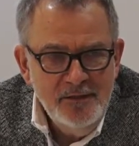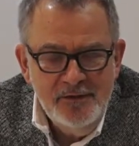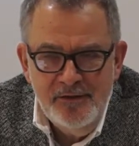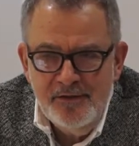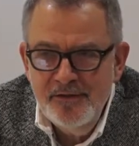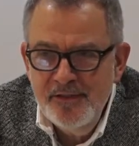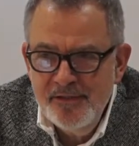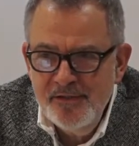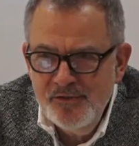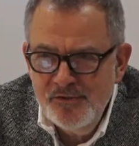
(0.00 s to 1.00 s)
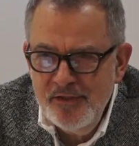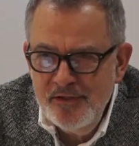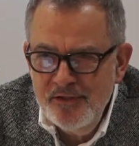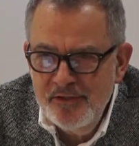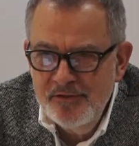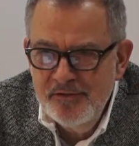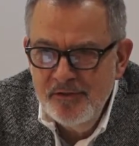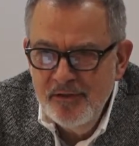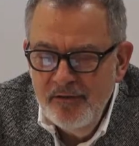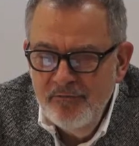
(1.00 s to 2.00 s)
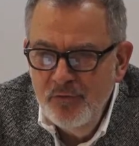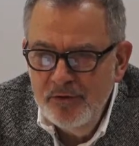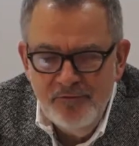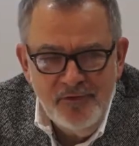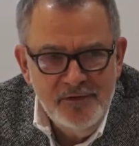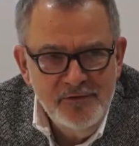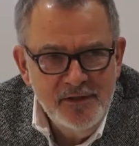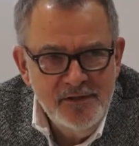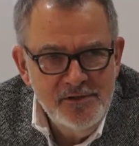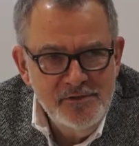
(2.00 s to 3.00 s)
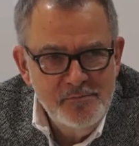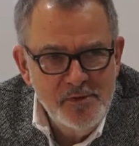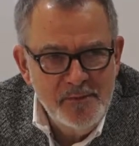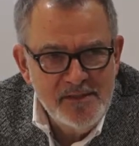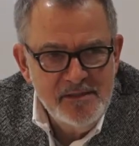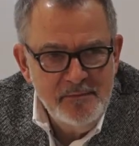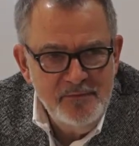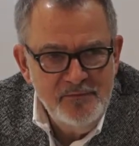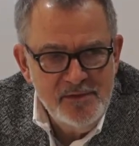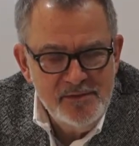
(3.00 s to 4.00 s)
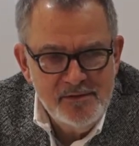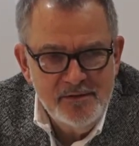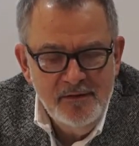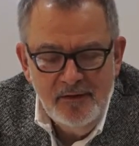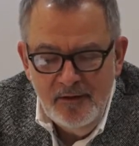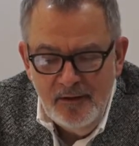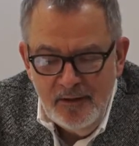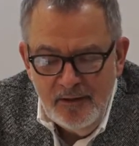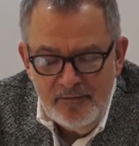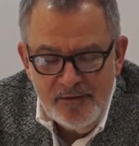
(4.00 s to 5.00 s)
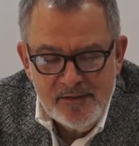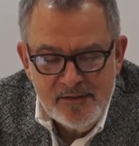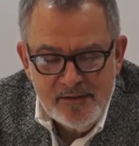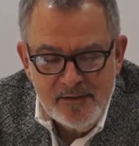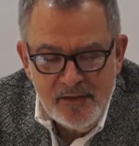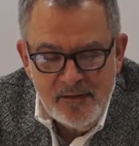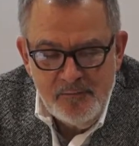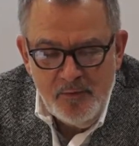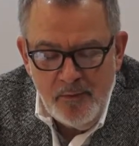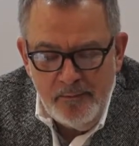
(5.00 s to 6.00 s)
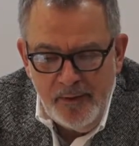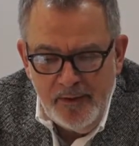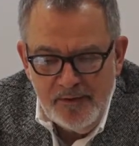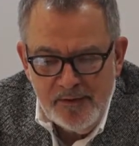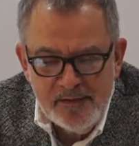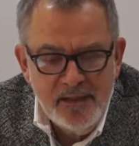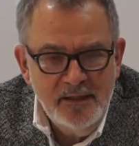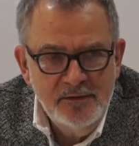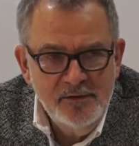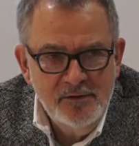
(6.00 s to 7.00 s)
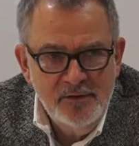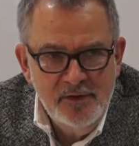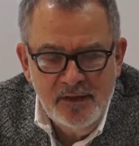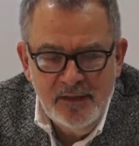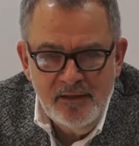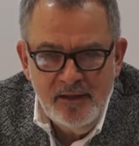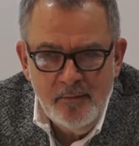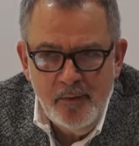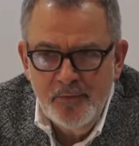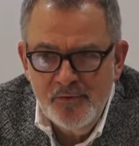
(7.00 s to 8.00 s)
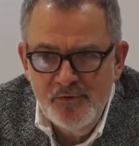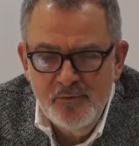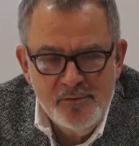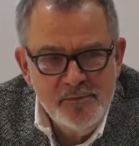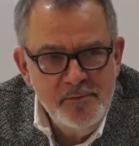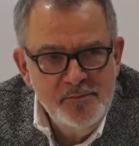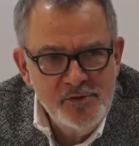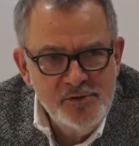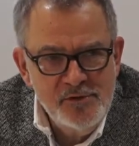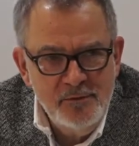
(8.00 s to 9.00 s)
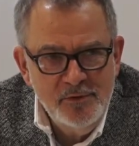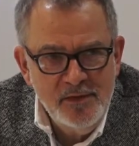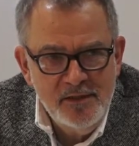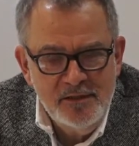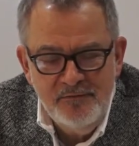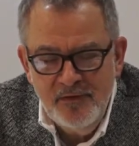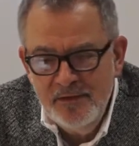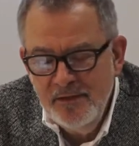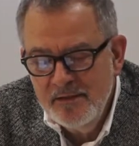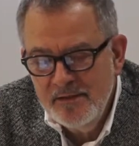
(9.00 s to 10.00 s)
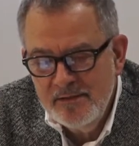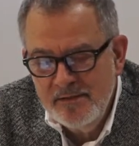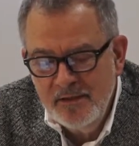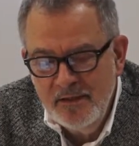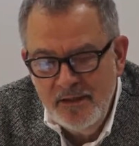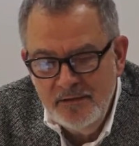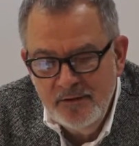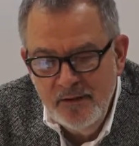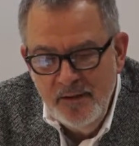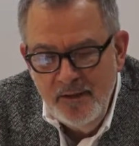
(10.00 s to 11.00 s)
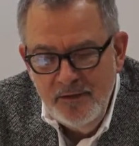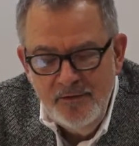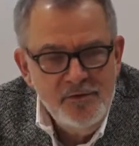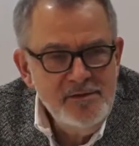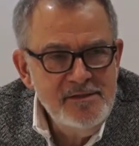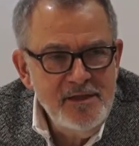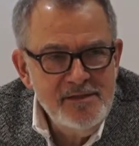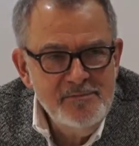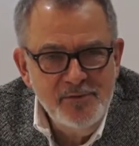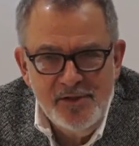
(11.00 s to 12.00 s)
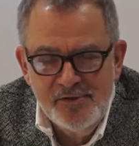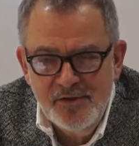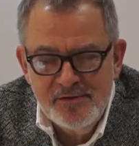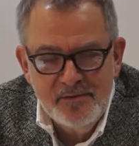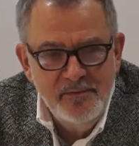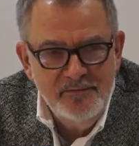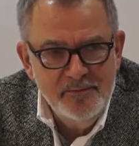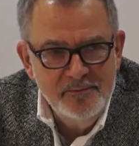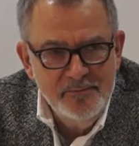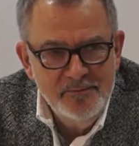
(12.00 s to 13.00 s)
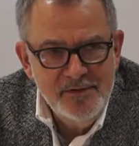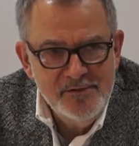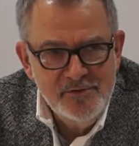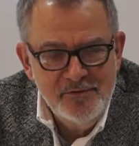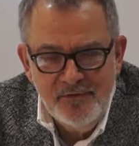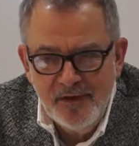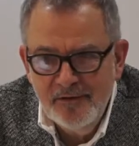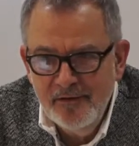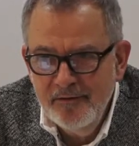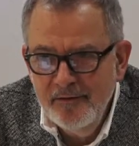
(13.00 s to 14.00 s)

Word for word: i ich nie zniszczyli gdzieś, władowali do jakiejś przepasnej piwnicy. Więc te miłe panie z kadr, kiedy je poprosiłem, żeby przejrzały te archiwalia z tych lat, i one znalazły teczkę osobową Jęczkowiaka.